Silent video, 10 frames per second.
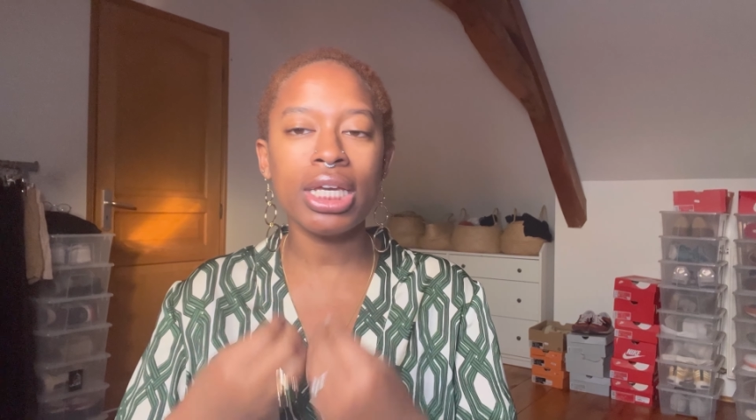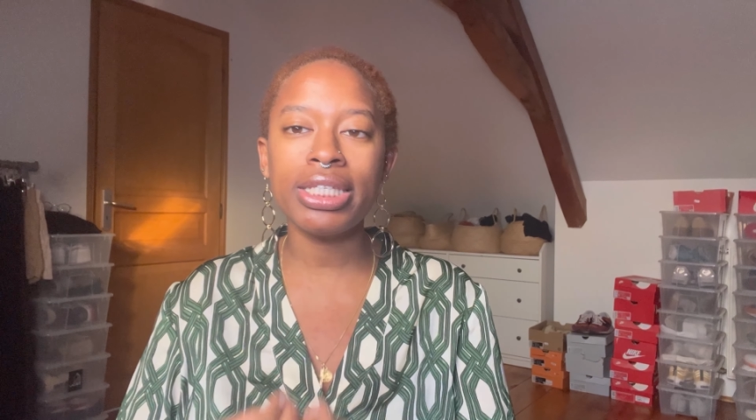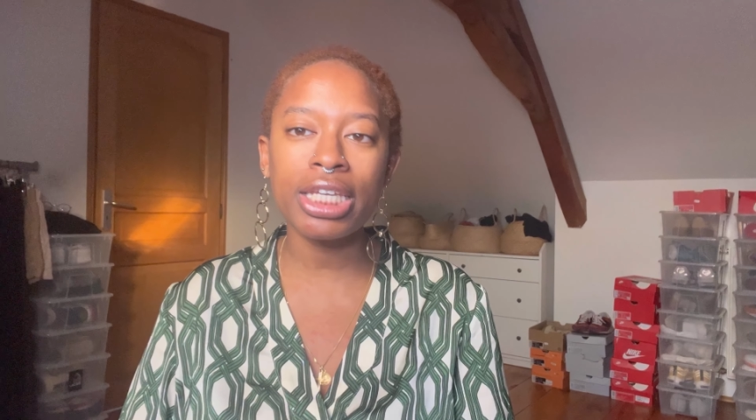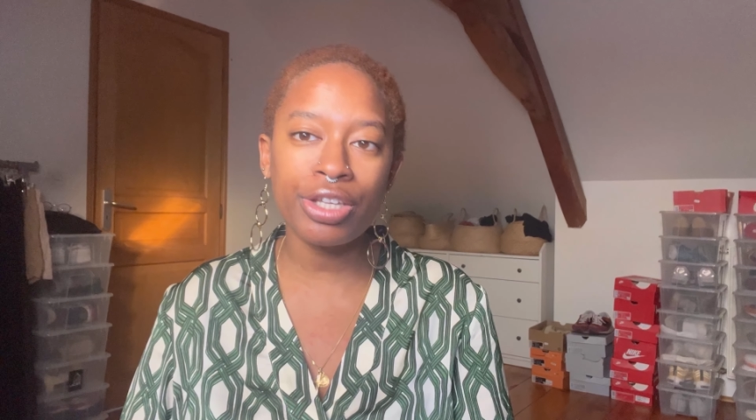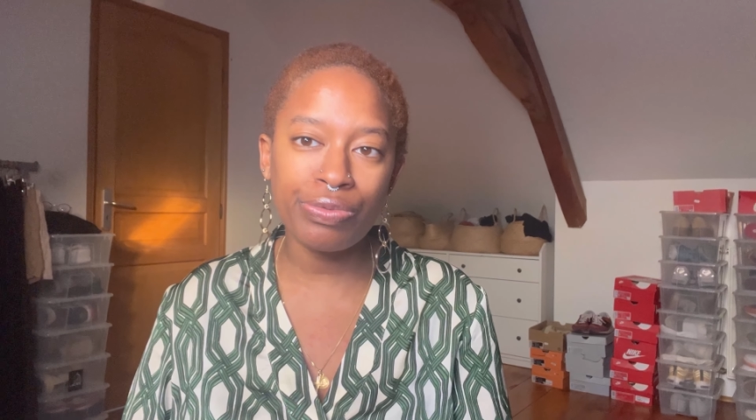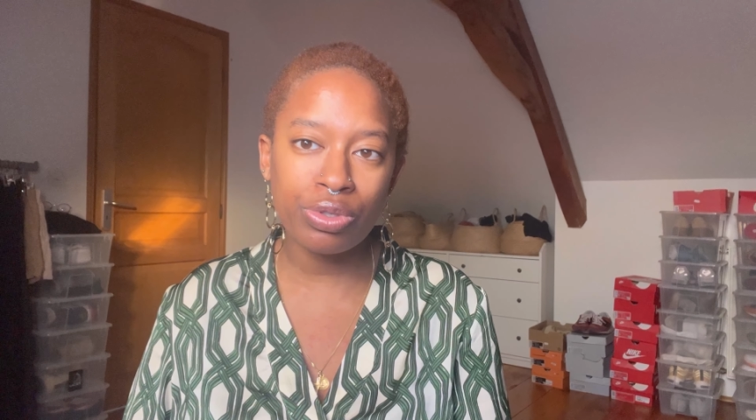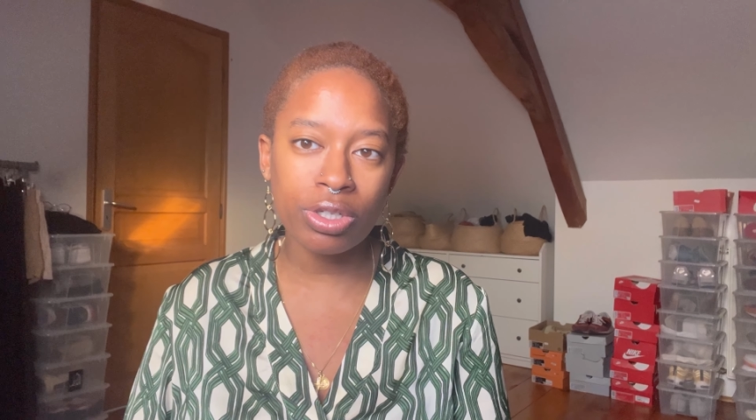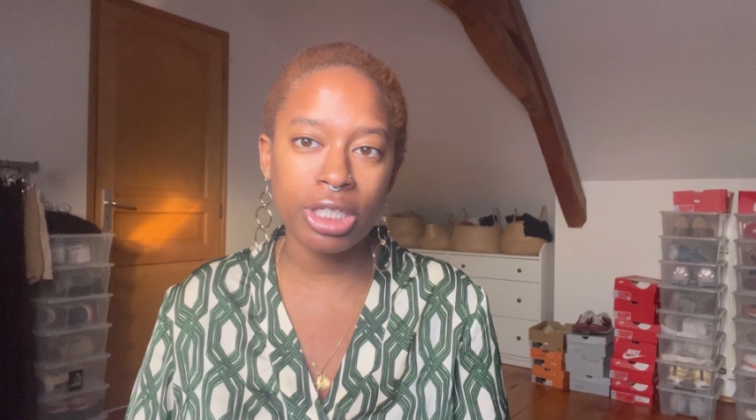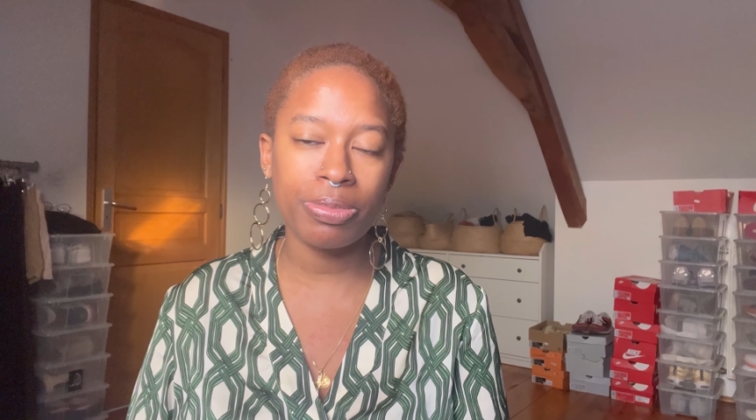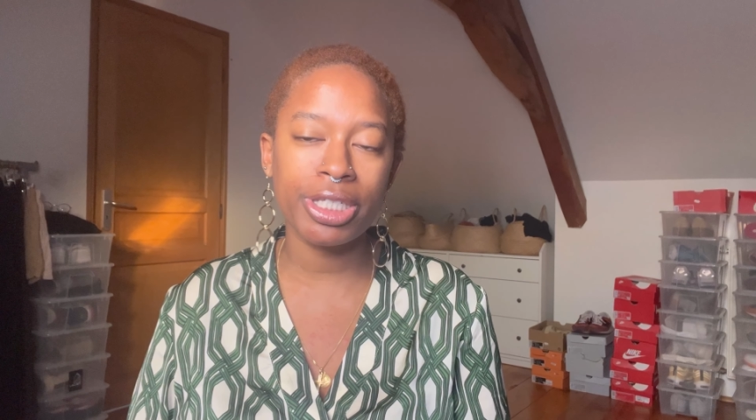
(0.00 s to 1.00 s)
essayez de vous
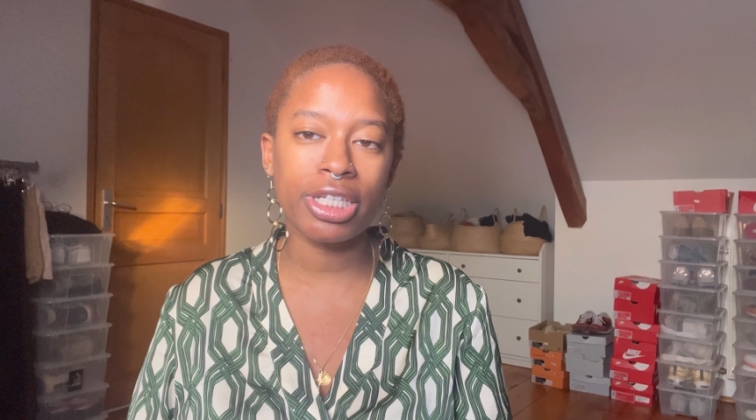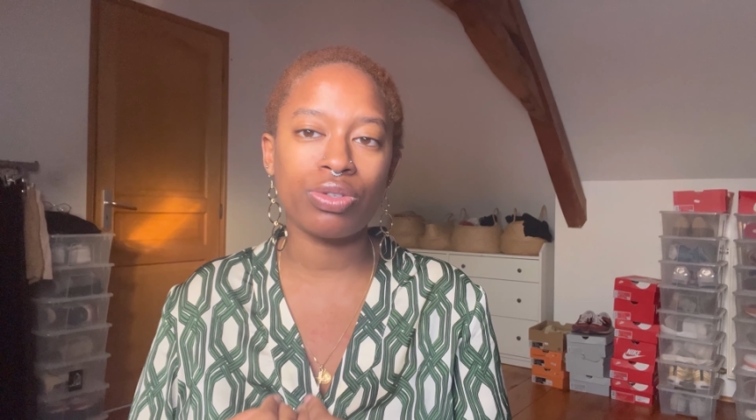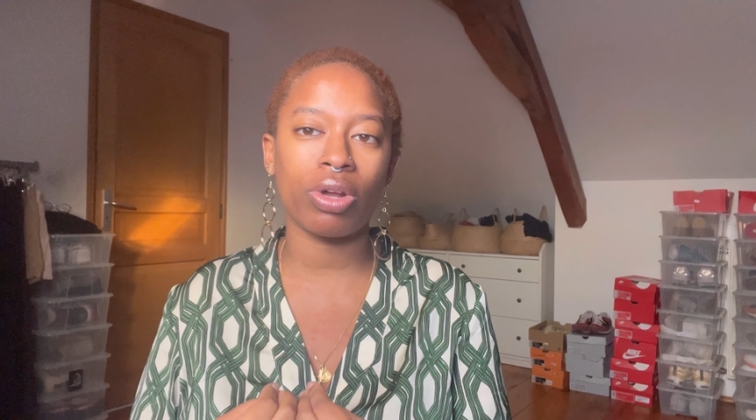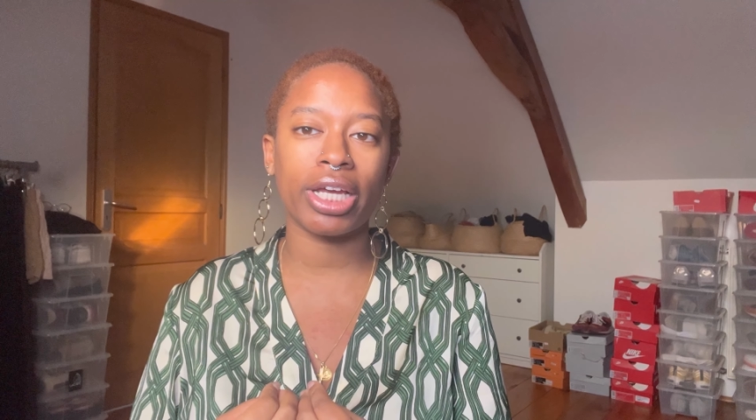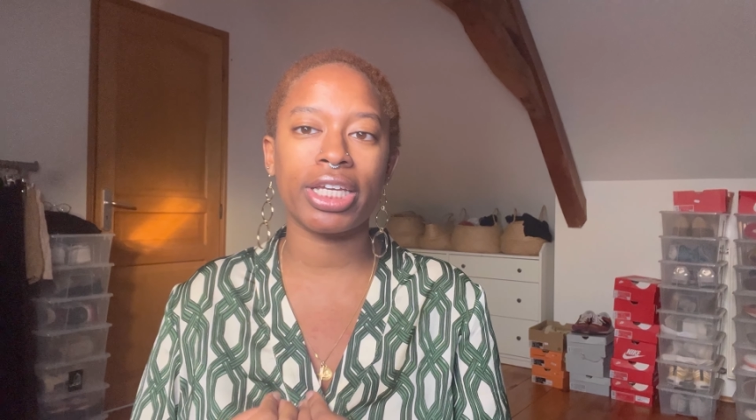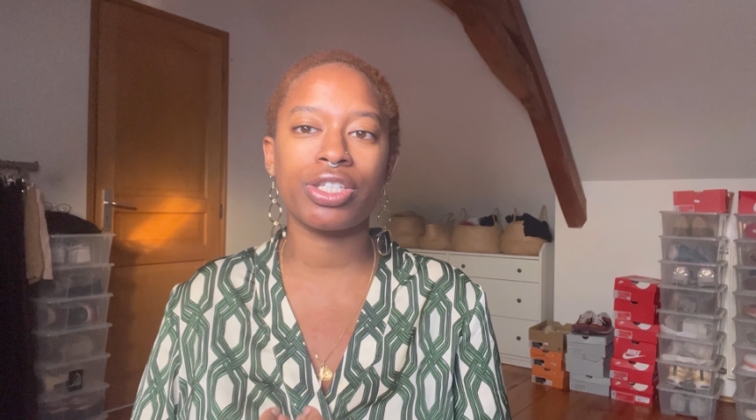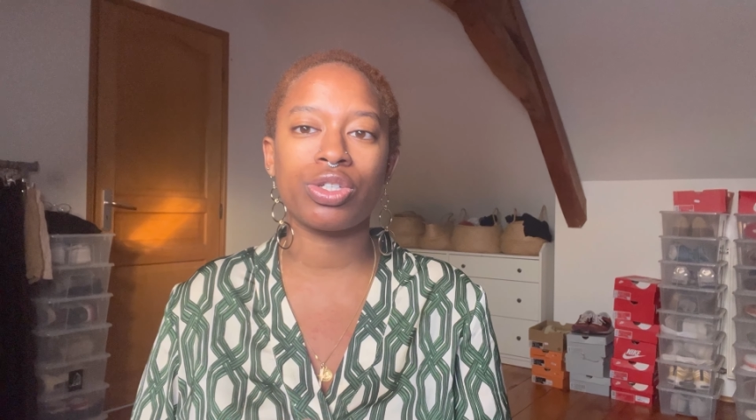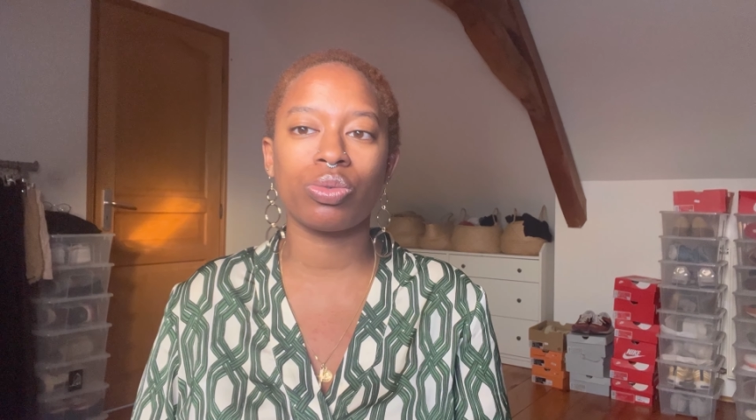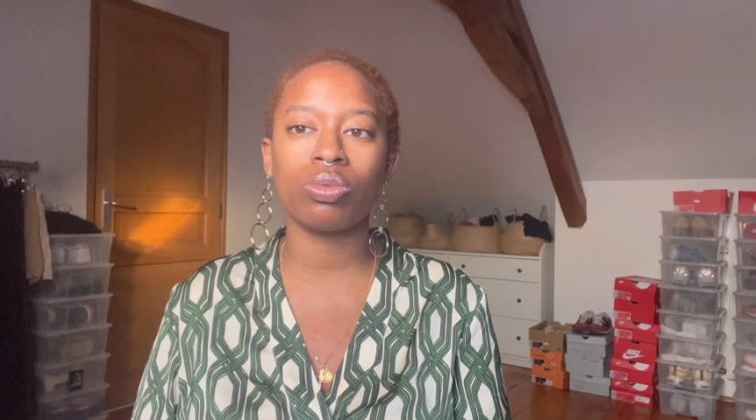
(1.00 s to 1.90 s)
sensibiliser sur la question,